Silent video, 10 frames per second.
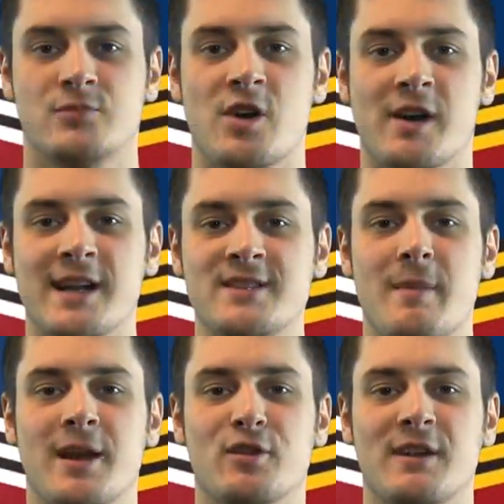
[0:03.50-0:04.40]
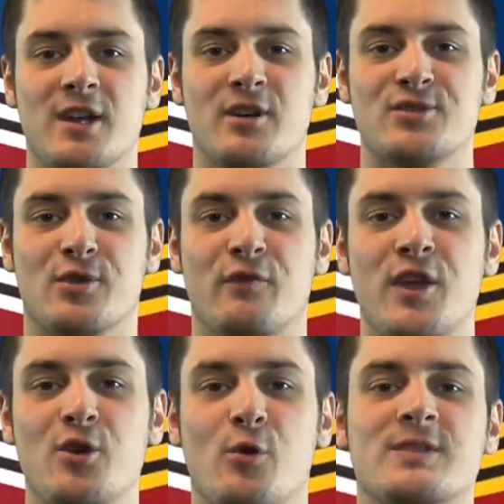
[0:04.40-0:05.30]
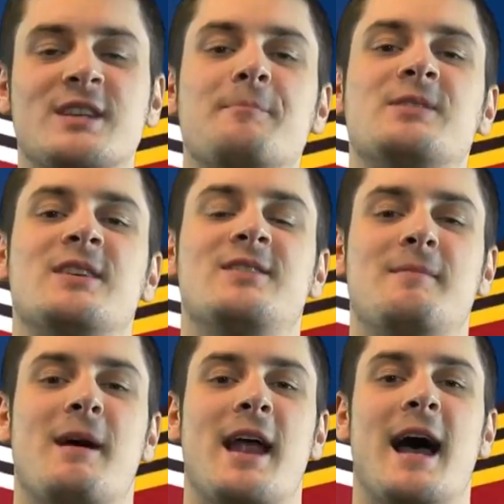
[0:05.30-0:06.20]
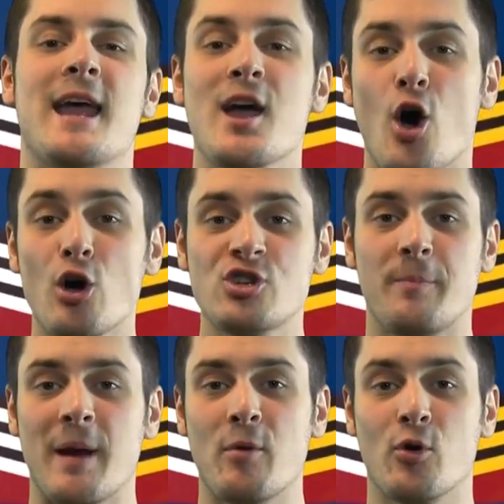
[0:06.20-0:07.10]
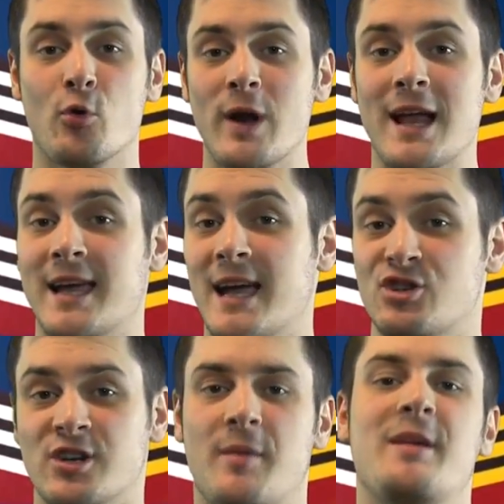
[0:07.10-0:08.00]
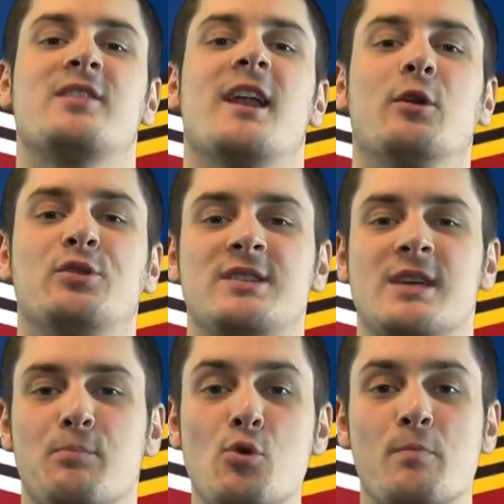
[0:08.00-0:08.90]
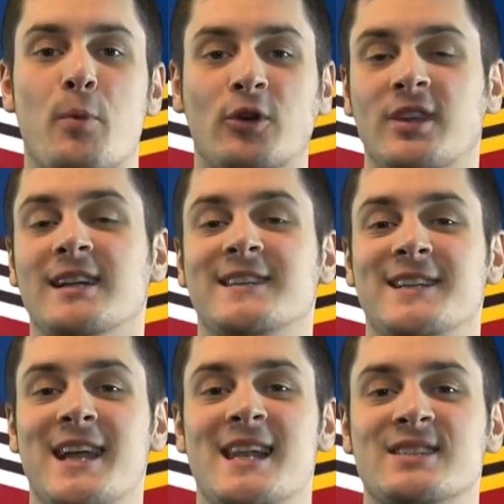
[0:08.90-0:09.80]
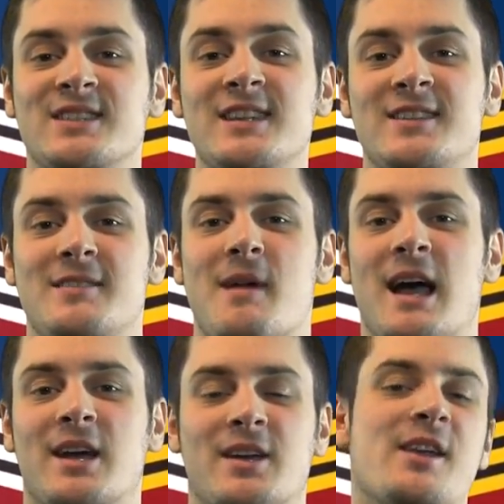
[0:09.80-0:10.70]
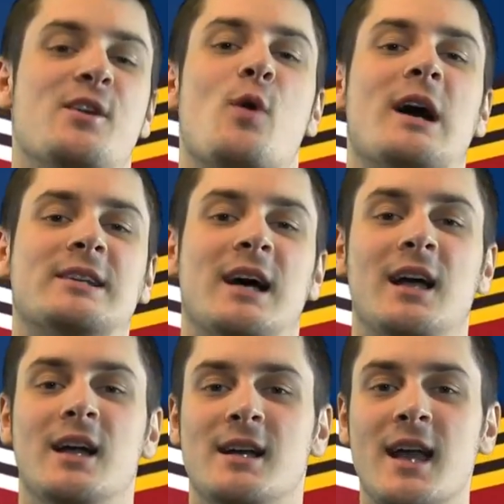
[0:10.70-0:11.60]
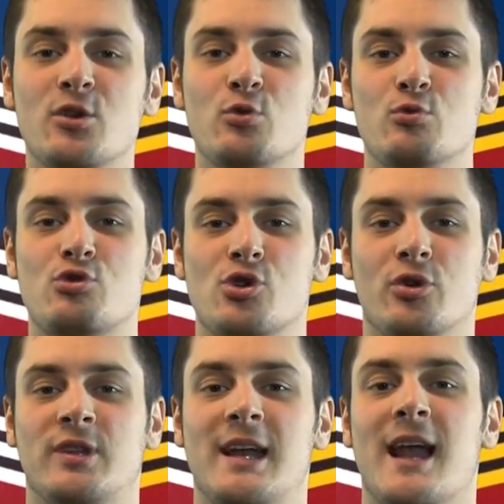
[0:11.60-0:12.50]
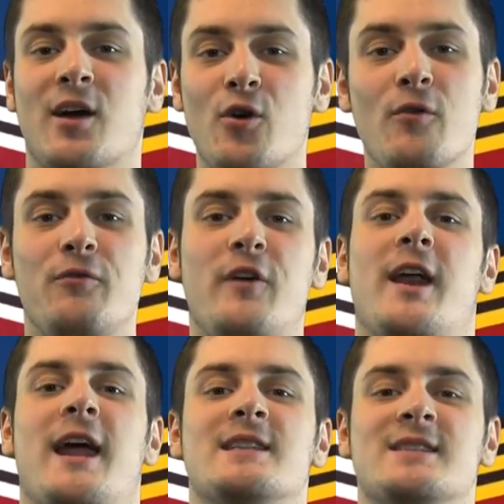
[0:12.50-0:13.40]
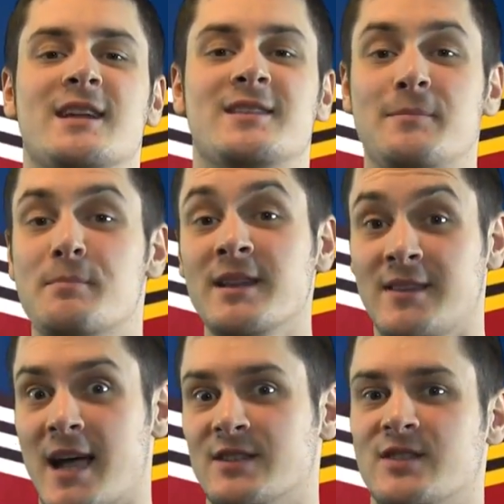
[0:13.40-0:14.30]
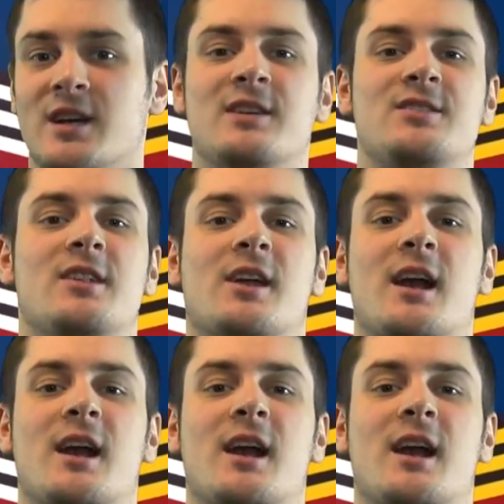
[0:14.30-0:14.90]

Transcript: Ciao ragazzi, ben ritrovati al nostro video WhatsApp settimanale. Oggi apriamo con quella che è certamente la notizia più importante della settimana che riguarda l'annuncio della conferenza di Bethesda che si